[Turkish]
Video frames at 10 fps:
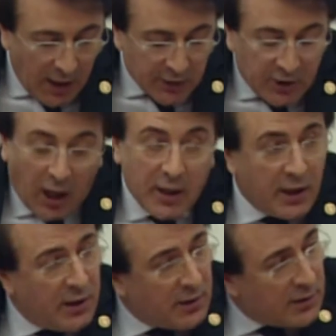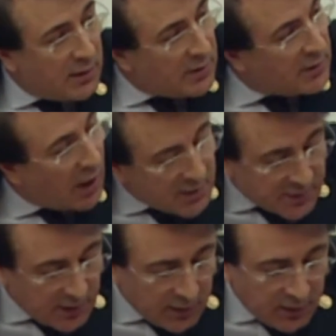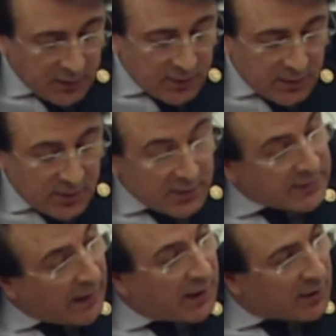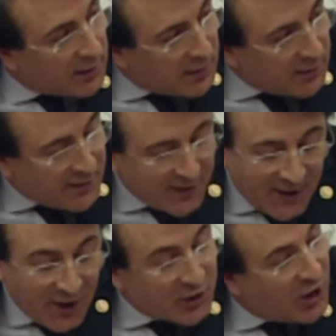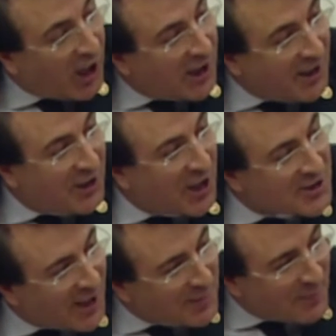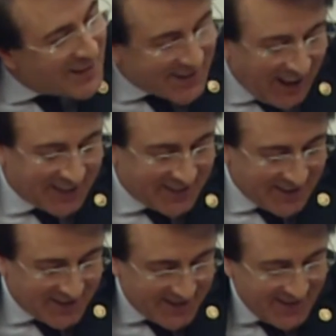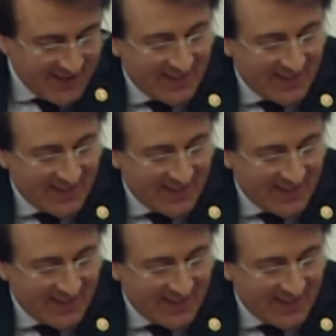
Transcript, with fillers: Tarihin yazdığı değil, tarih yazan bir kenttir.